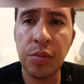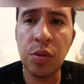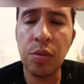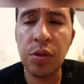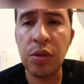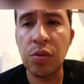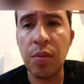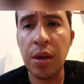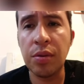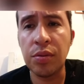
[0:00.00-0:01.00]
somos seres
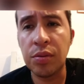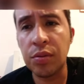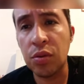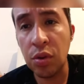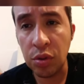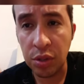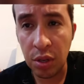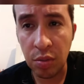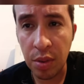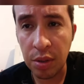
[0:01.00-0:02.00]
humanos, soy
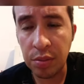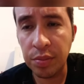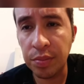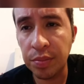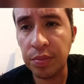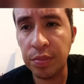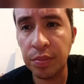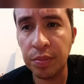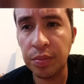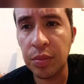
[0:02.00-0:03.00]
ser humano
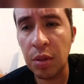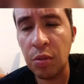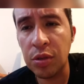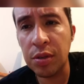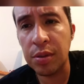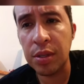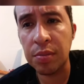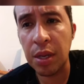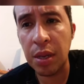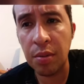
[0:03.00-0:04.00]
y muchas veces
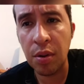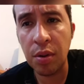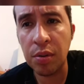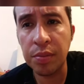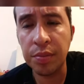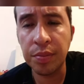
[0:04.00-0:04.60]
me equivoco.